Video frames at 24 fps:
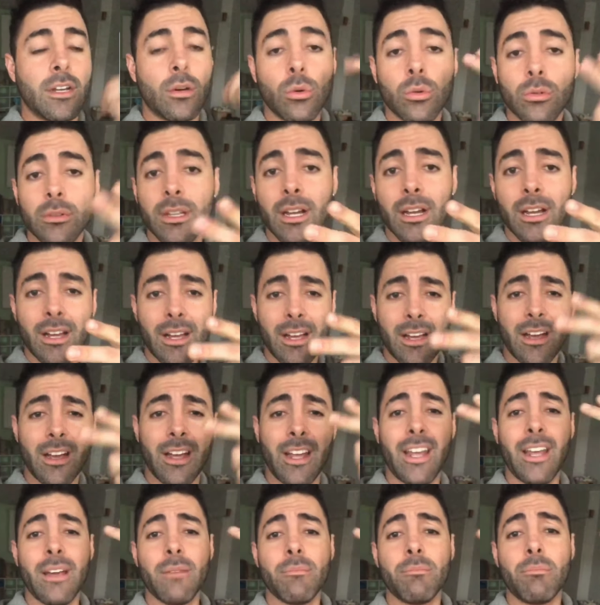
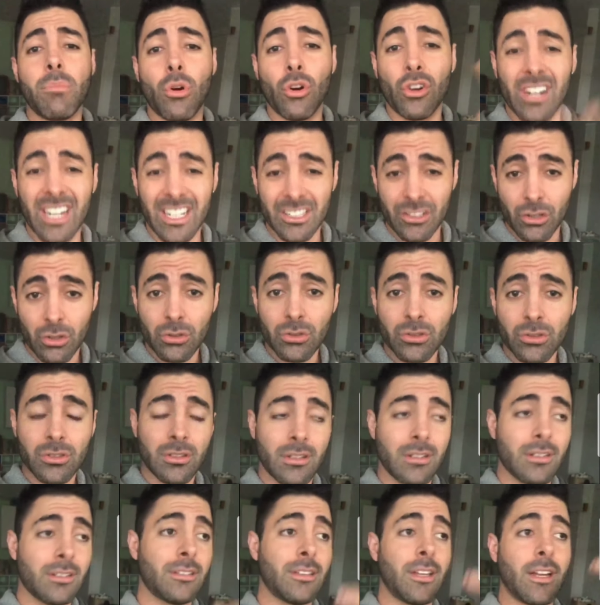Segunda,
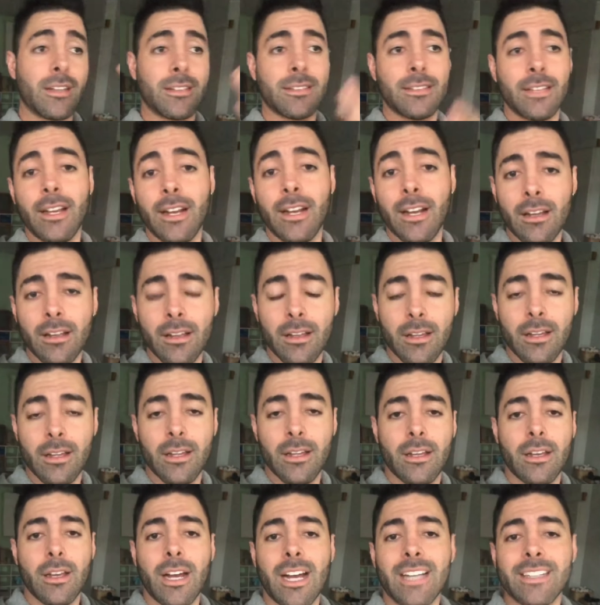borrachos. Tercera,
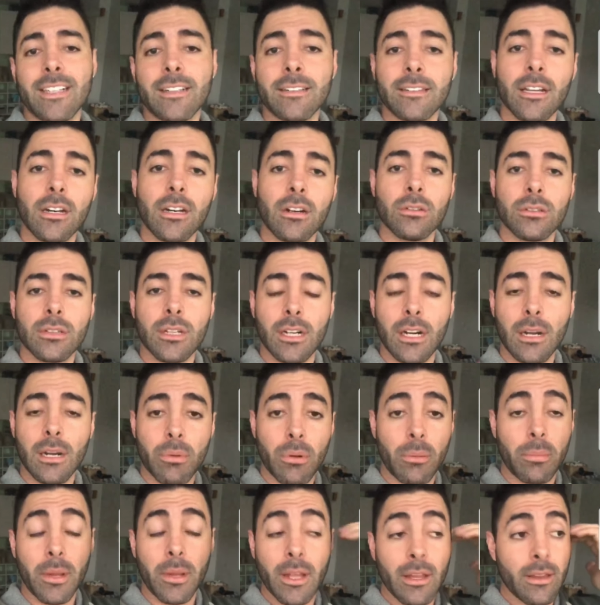atentar contra
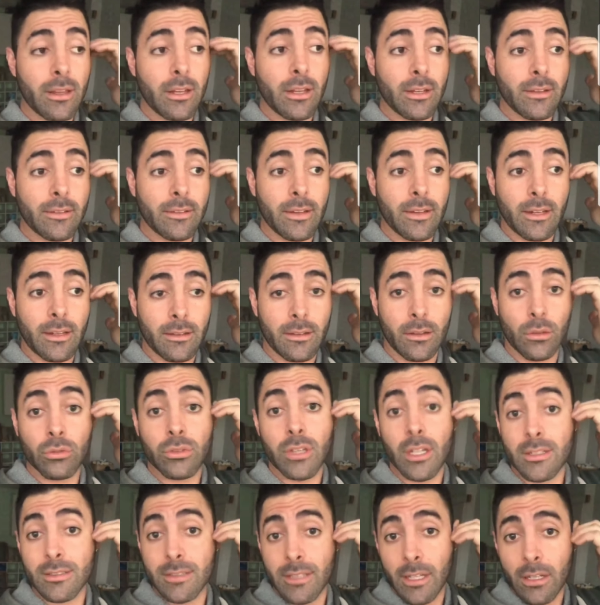la propiedad de,
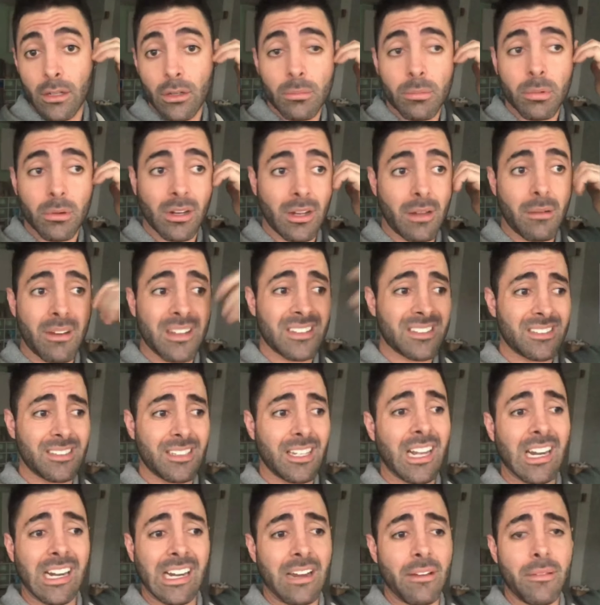un tercero, porque
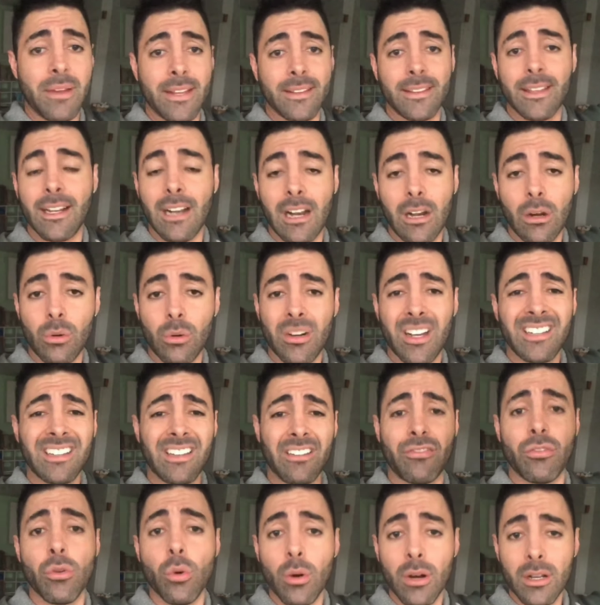vas y revientas la luna
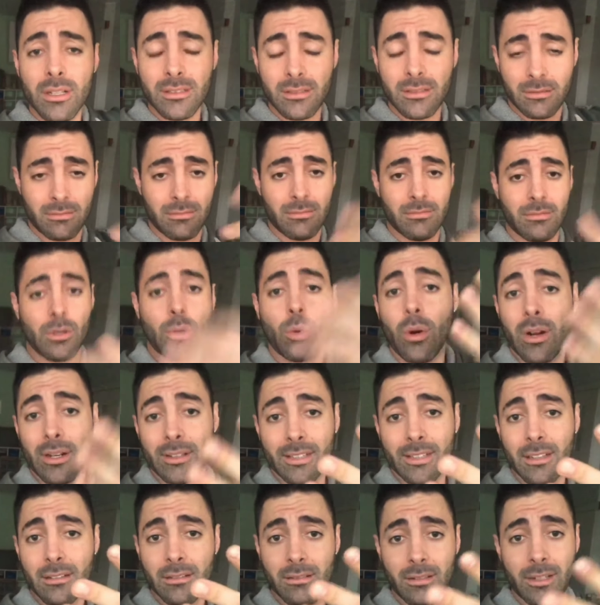y te fugas.
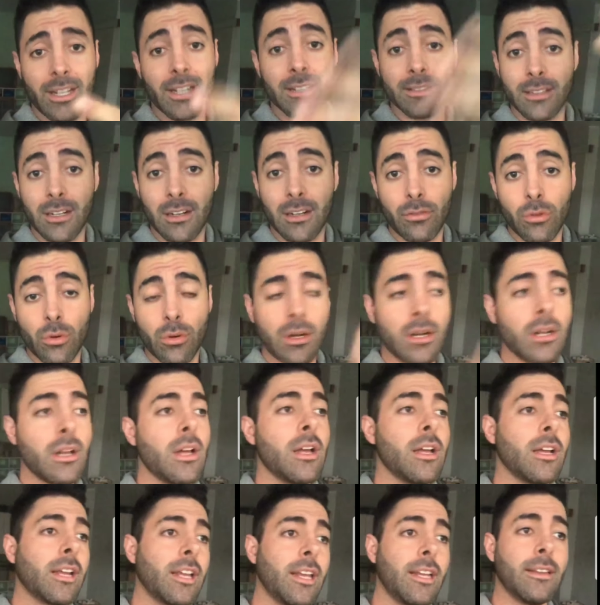Cuarta, irse a la
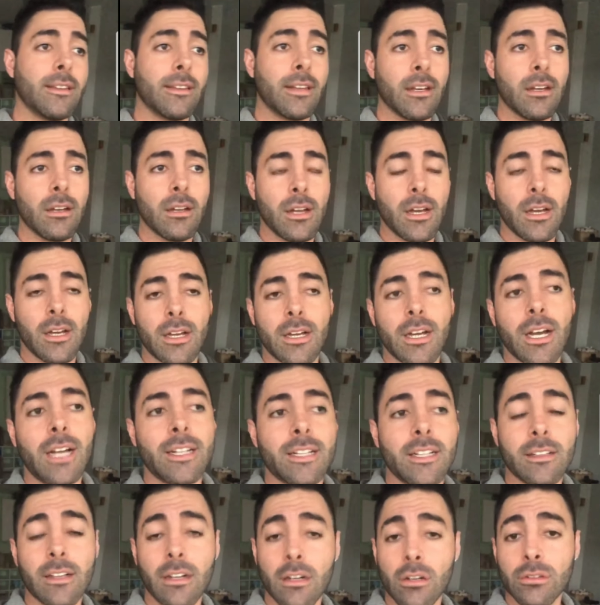fuga. Quinta,
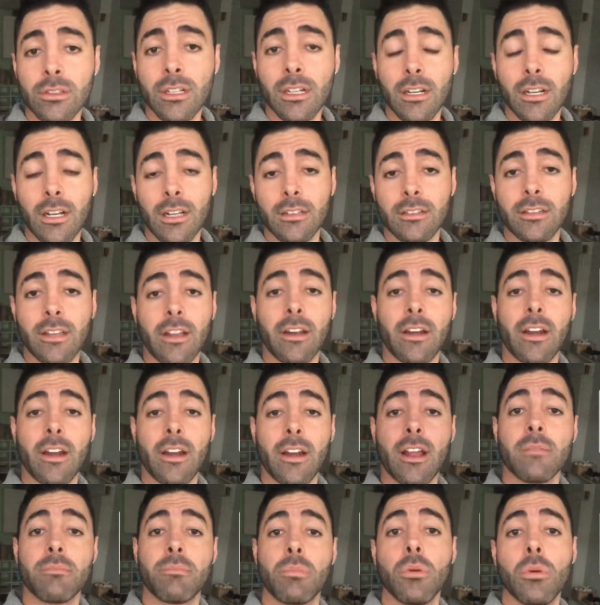atentar contra la
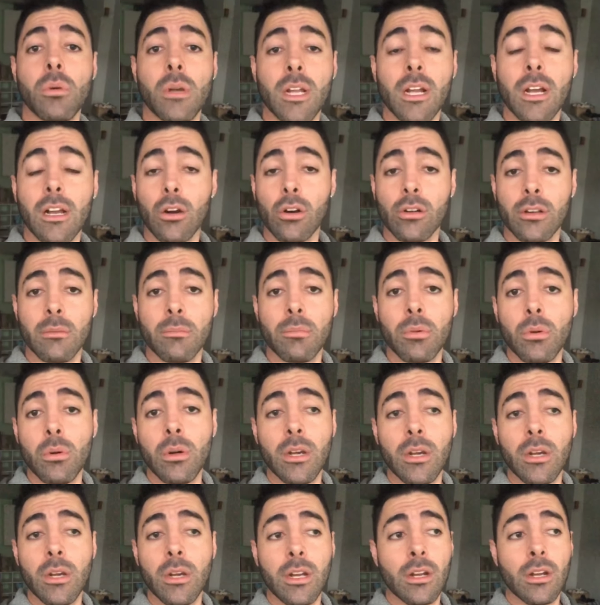integridad pública, el
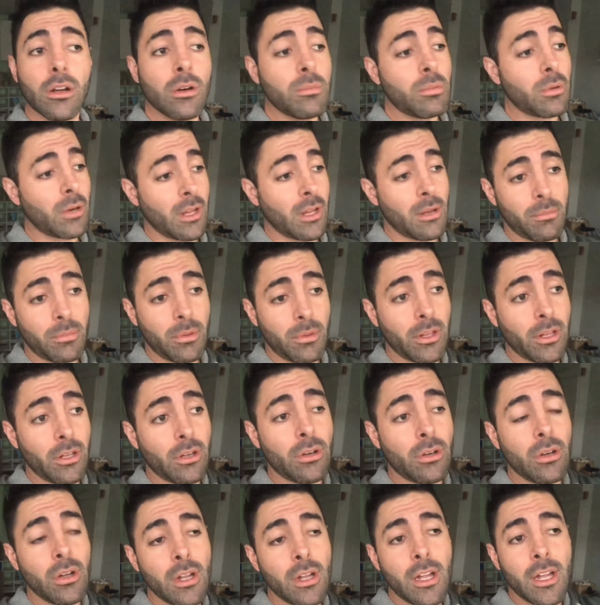orden público, porque ha
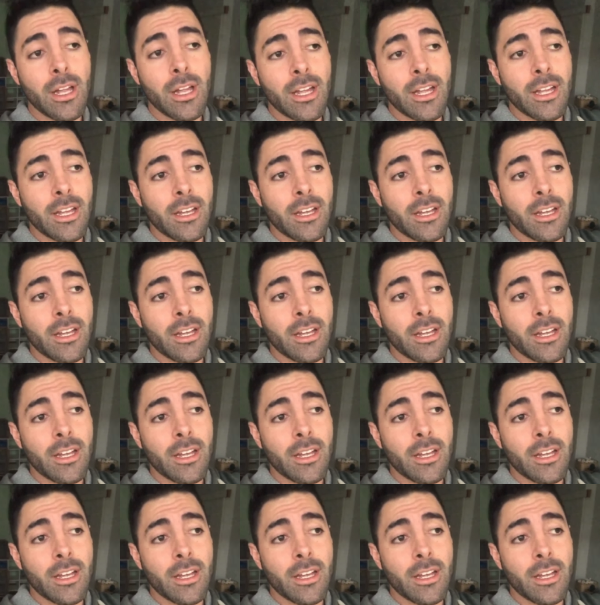podido,